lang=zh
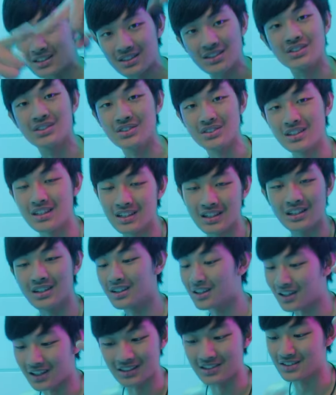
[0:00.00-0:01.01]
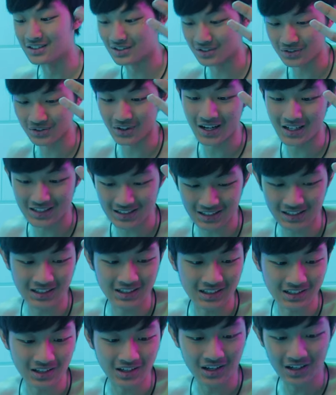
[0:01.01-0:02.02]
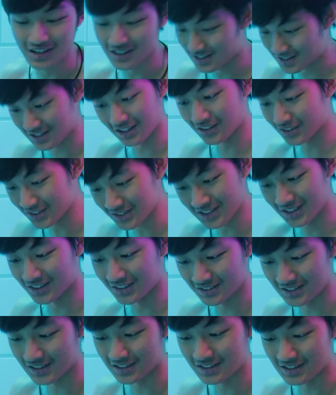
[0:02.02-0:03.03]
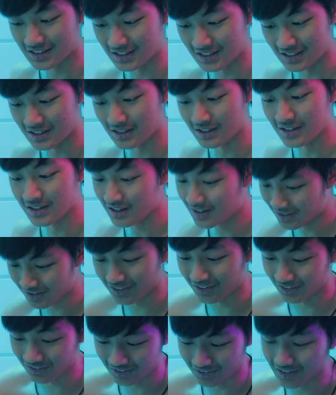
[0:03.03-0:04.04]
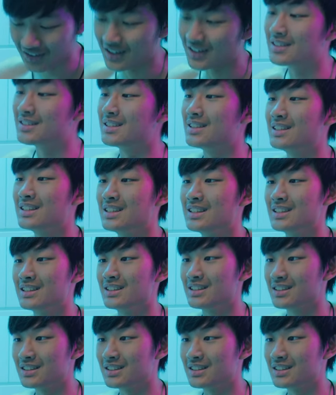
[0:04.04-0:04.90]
这就是一个很帅气的小小设计。吼，这真的